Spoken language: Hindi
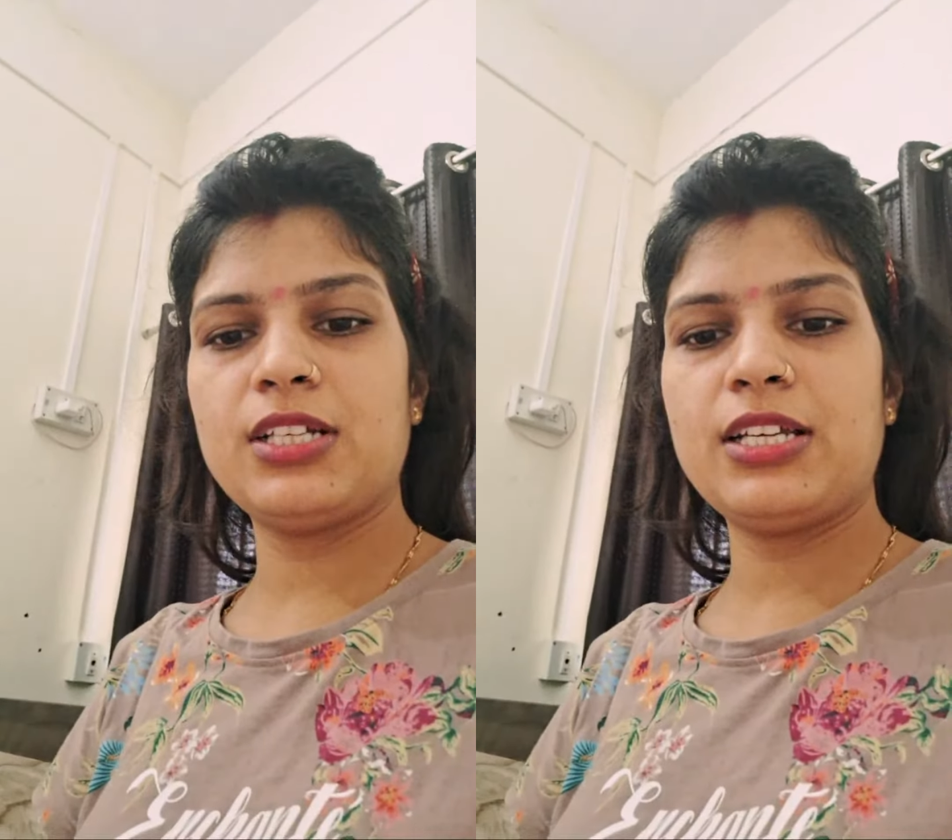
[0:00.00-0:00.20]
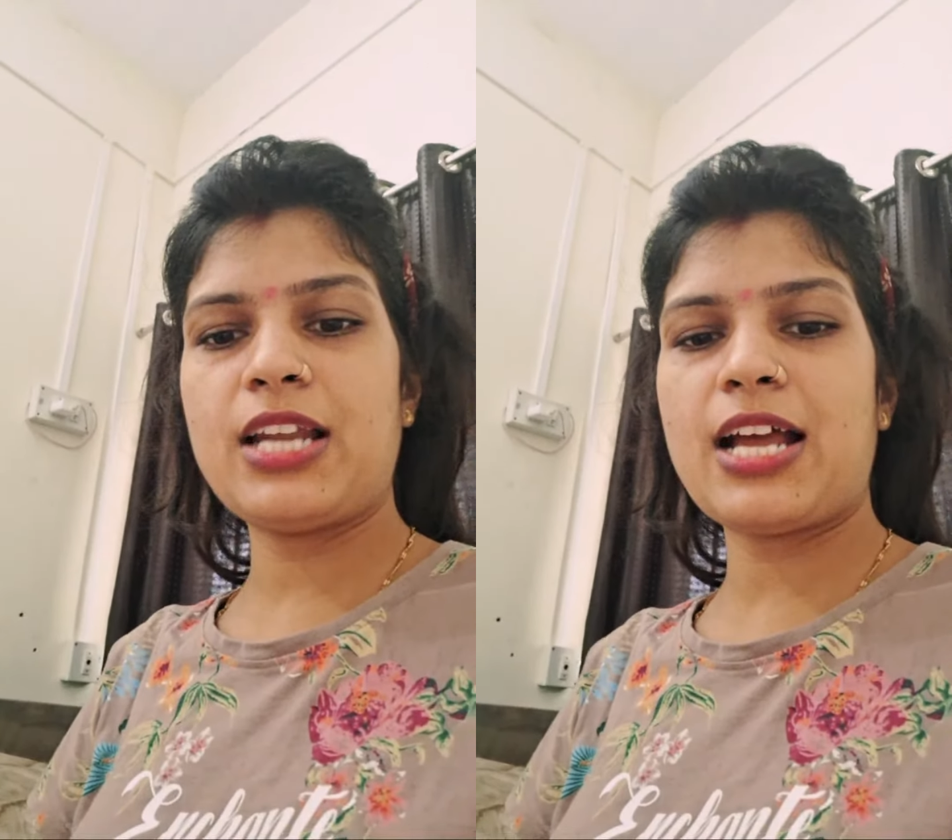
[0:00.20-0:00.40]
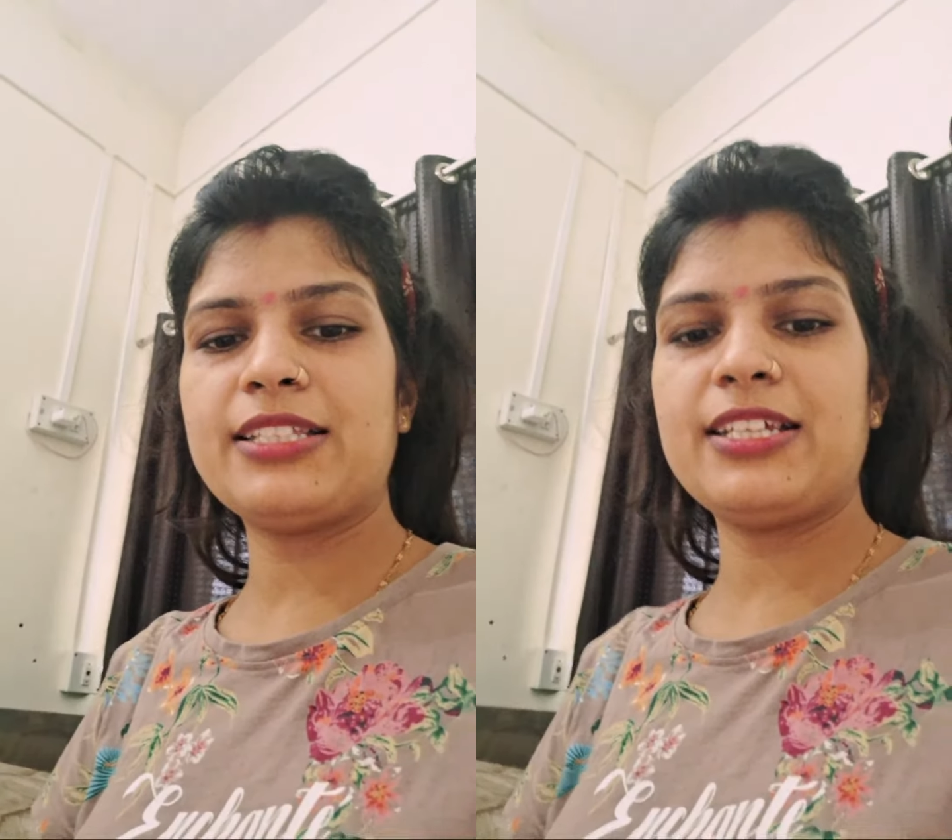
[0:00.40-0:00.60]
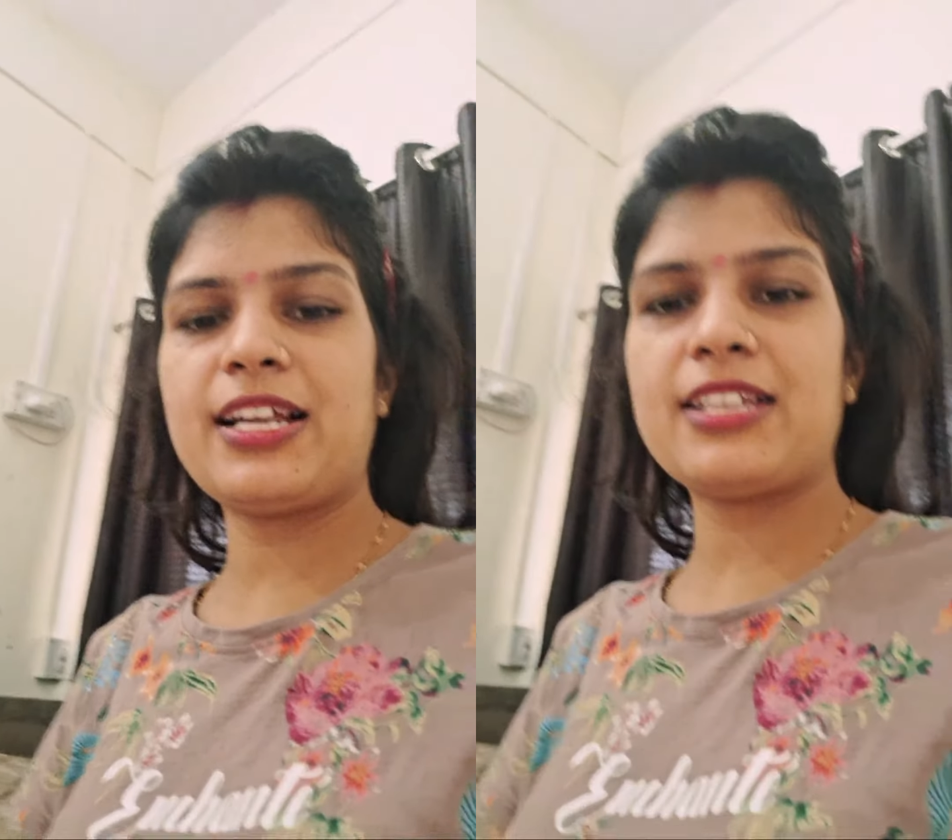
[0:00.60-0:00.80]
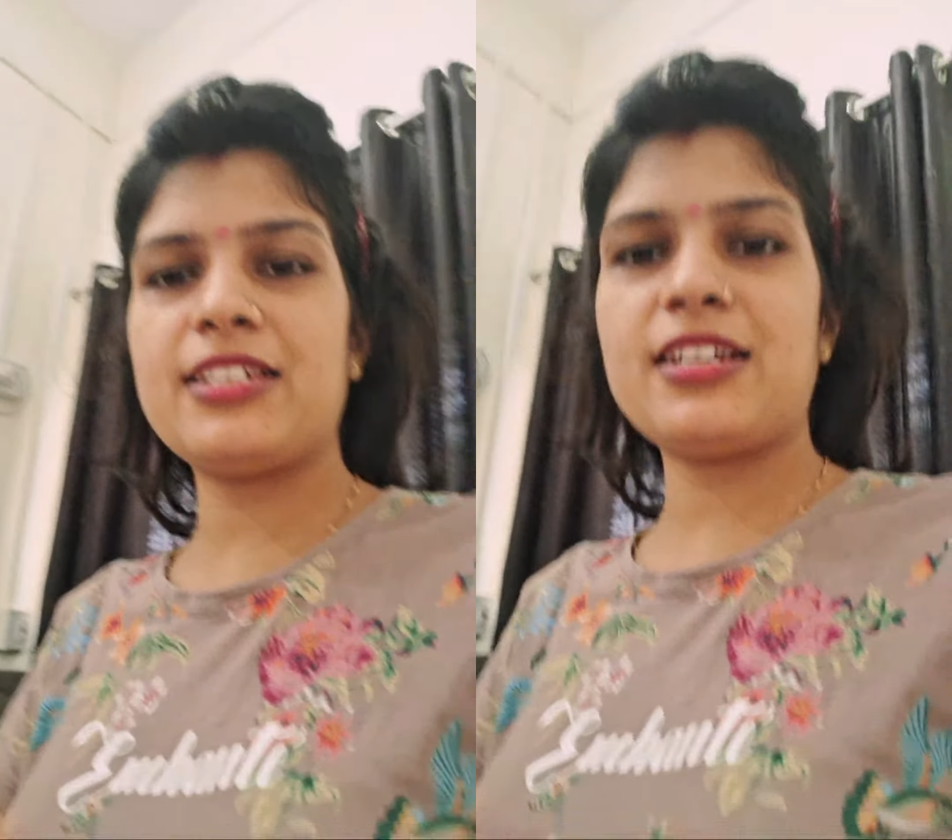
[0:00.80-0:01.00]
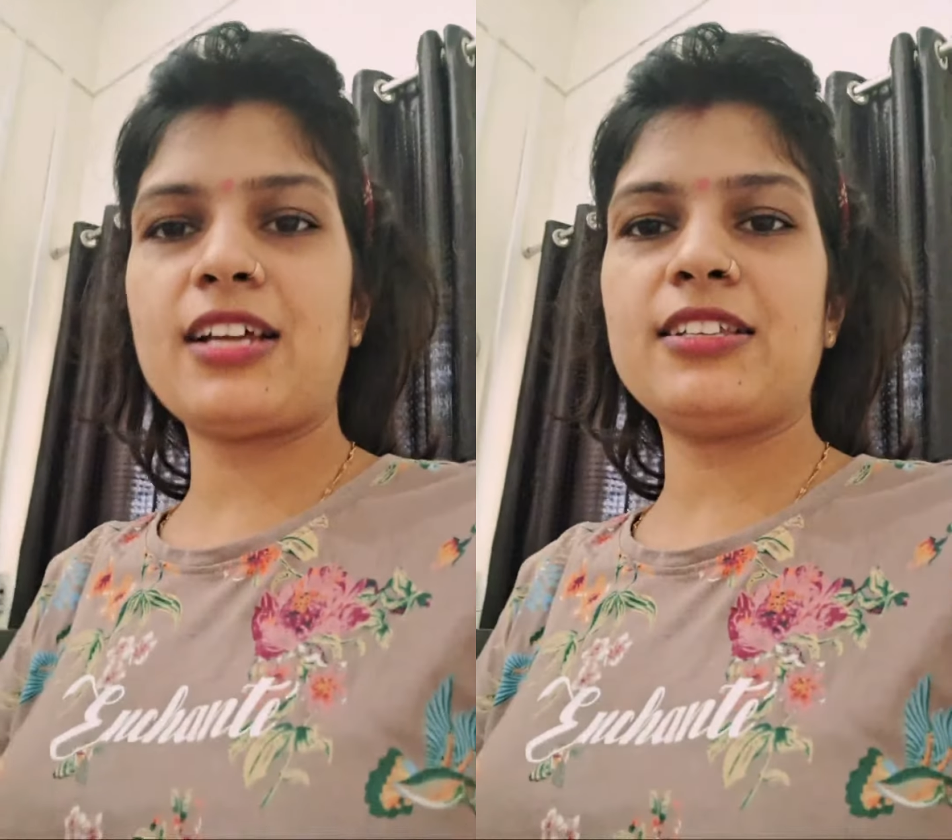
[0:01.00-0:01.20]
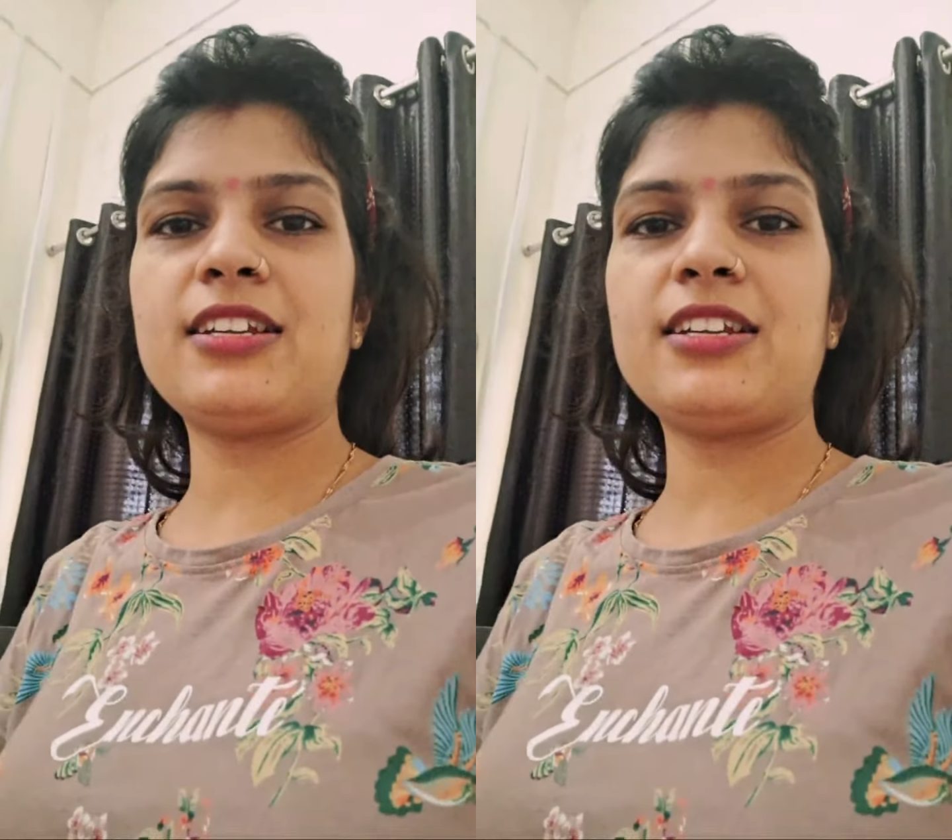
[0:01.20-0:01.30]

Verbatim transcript: राधे राधे राधे